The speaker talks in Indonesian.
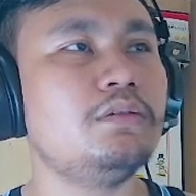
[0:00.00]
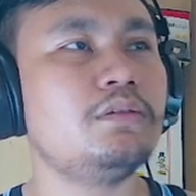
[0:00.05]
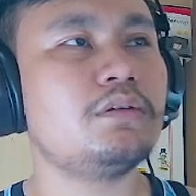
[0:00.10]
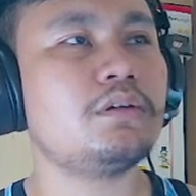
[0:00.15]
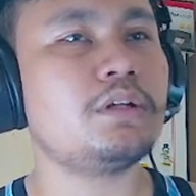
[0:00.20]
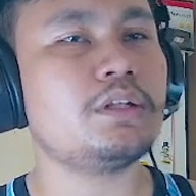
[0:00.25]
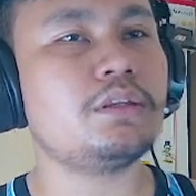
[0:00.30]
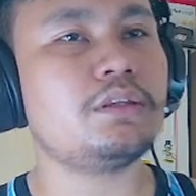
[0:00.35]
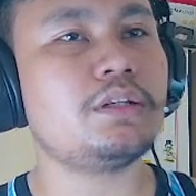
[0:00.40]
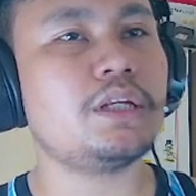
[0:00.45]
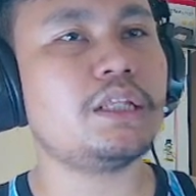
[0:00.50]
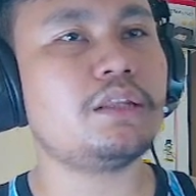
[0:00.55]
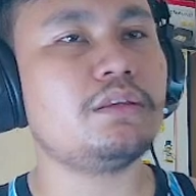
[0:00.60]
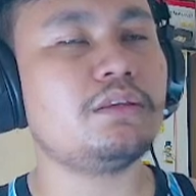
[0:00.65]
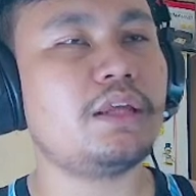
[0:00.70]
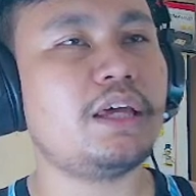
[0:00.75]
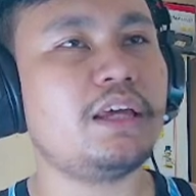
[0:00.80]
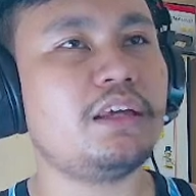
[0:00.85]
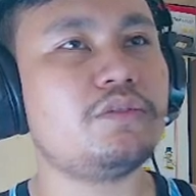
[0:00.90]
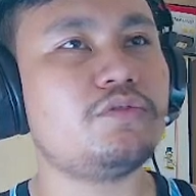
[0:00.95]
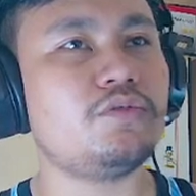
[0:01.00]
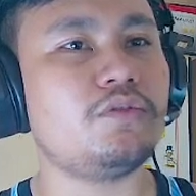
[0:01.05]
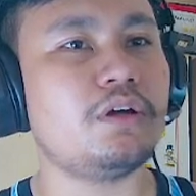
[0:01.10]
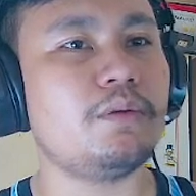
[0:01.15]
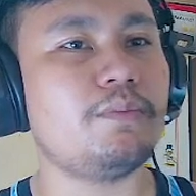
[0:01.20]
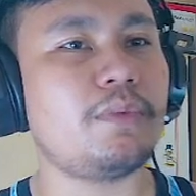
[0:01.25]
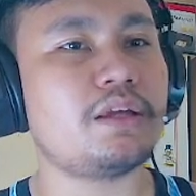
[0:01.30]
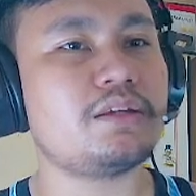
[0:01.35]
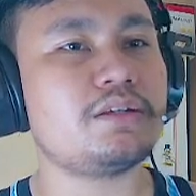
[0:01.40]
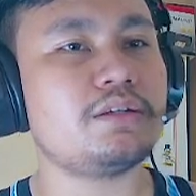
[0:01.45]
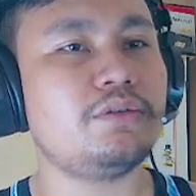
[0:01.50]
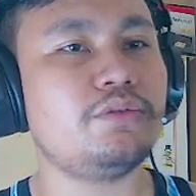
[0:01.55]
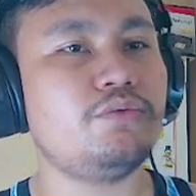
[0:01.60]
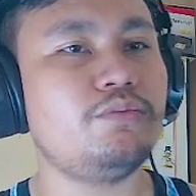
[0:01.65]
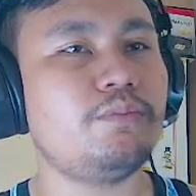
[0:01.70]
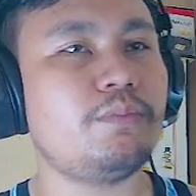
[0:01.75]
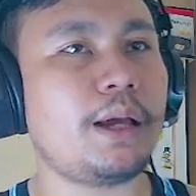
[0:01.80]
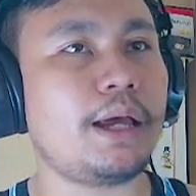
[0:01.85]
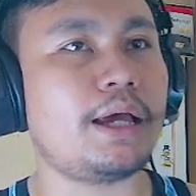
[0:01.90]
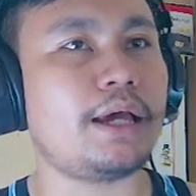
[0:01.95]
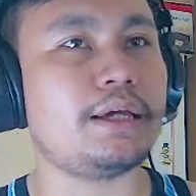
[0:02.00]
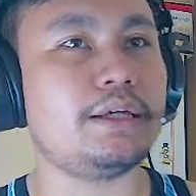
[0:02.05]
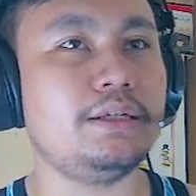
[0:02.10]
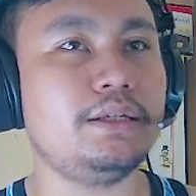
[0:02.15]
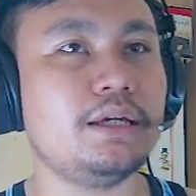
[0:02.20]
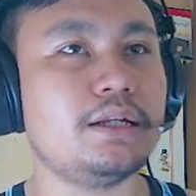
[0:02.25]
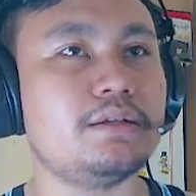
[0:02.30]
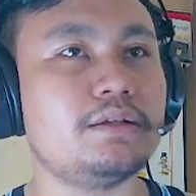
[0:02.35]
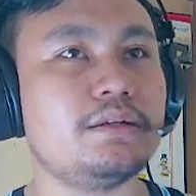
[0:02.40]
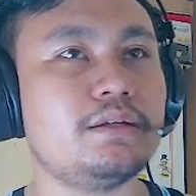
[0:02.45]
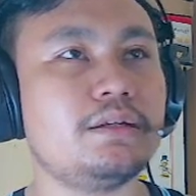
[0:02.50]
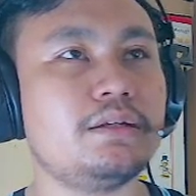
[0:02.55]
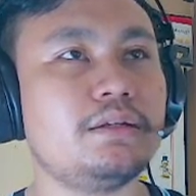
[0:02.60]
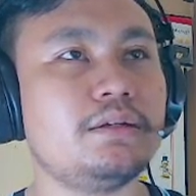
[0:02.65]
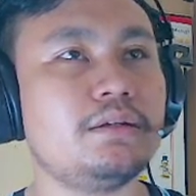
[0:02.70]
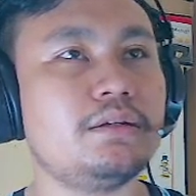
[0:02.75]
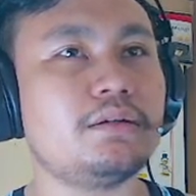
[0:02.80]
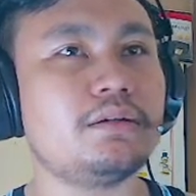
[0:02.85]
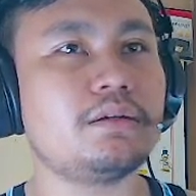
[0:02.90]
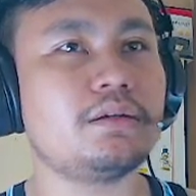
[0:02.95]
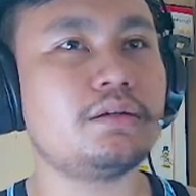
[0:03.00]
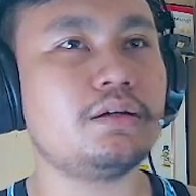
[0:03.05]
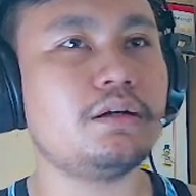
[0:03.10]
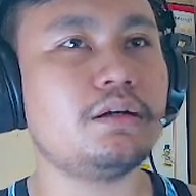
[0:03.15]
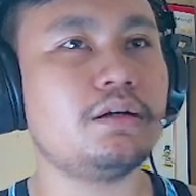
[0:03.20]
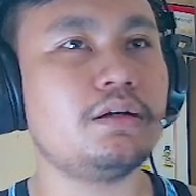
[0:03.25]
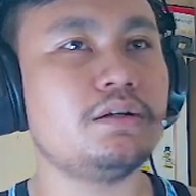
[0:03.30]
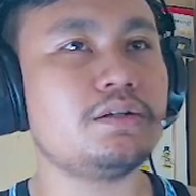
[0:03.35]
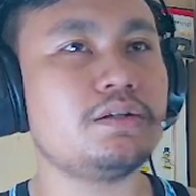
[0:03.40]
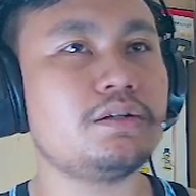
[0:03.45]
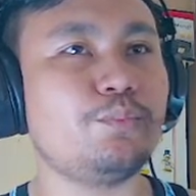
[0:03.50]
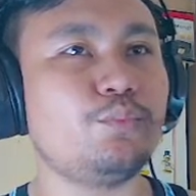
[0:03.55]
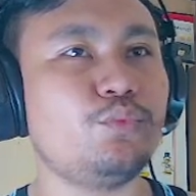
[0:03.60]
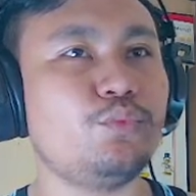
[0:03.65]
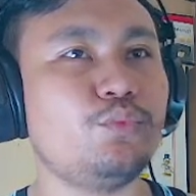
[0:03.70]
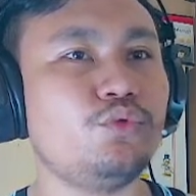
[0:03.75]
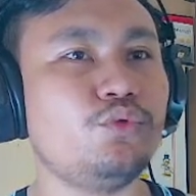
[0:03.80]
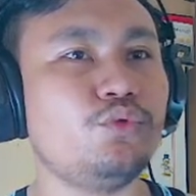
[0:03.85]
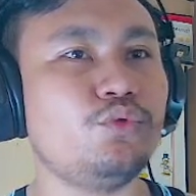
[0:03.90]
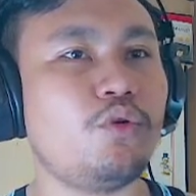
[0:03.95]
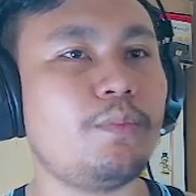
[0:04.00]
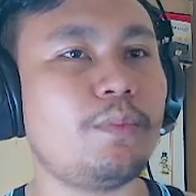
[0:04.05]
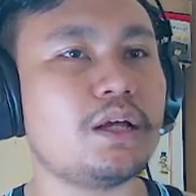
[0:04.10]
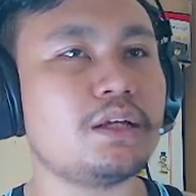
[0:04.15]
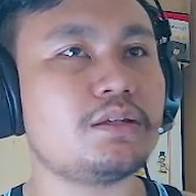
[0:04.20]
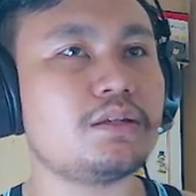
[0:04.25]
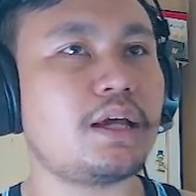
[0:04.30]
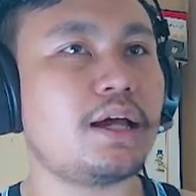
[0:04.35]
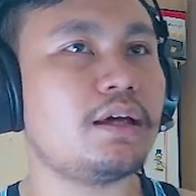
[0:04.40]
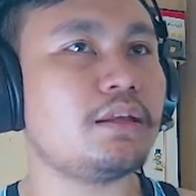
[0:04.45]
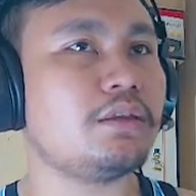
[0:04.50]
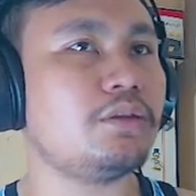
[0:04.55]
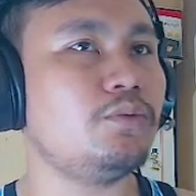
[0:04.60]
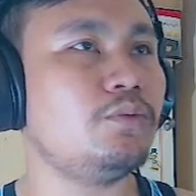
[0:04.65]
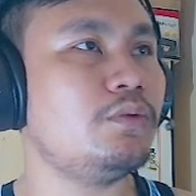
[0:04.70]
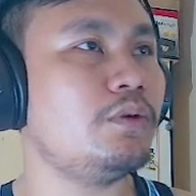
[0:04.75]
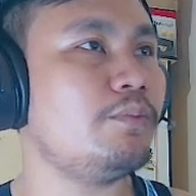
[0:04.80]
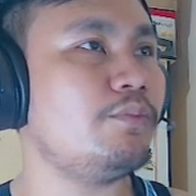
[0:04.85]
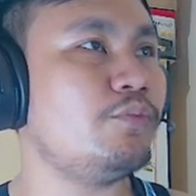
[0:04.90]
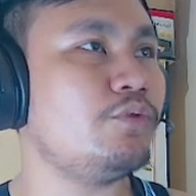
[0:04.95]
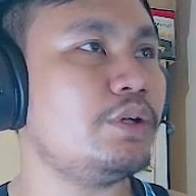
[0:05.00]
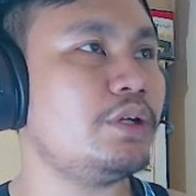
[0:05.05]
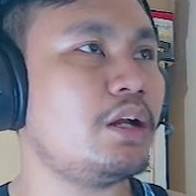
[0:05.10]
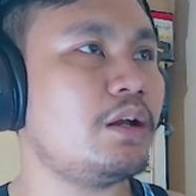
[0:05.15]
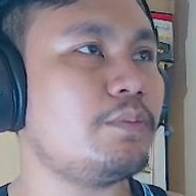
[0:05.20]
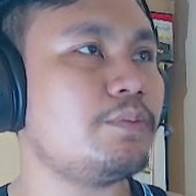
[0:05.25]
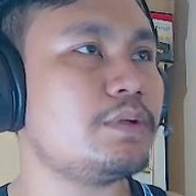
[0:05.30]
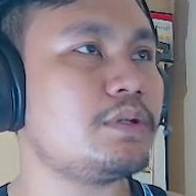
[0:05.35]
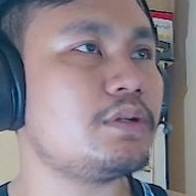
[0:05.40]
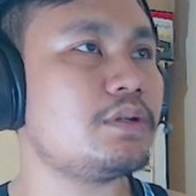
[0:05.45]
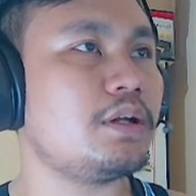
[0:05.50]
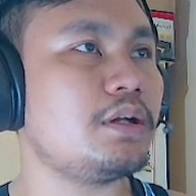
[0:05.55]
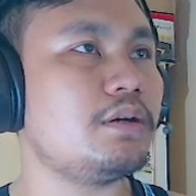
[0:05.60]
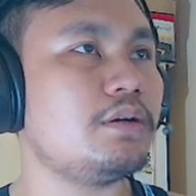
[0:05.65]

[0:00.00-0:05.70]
crit rate naik juga masih lumayan sih ke 10,1 kemungkinan besar